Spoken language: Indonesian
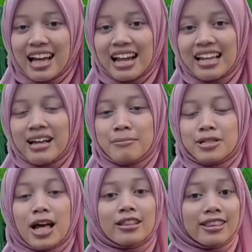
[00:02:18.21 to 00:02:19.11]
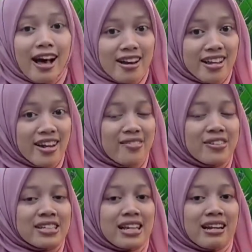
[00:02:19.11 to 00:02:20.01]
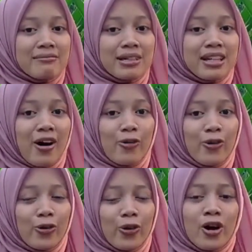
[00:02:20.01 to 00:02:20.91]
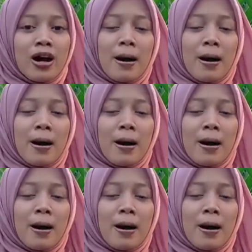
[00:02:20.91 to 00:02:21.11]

kalian bisa tarik nafas terlebih dahulu,